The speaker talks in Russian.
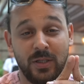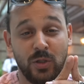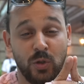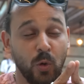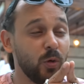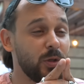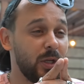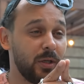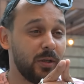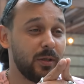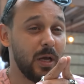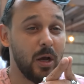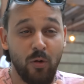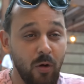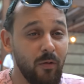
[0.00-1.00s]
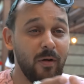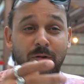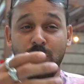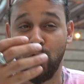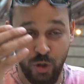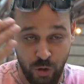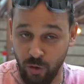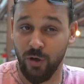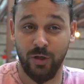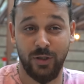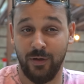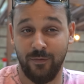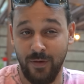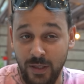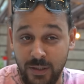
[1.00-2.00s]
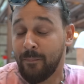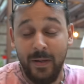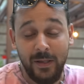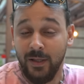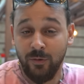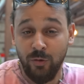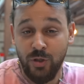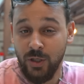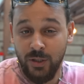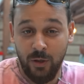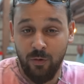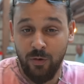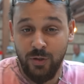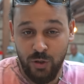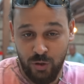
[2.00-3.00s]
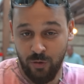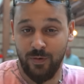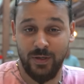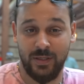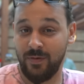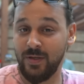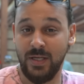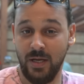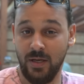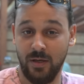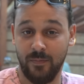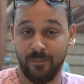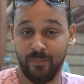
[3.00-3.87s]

сударь, какого черта? Ведь «Белые ночи» не такое дешевое заведение.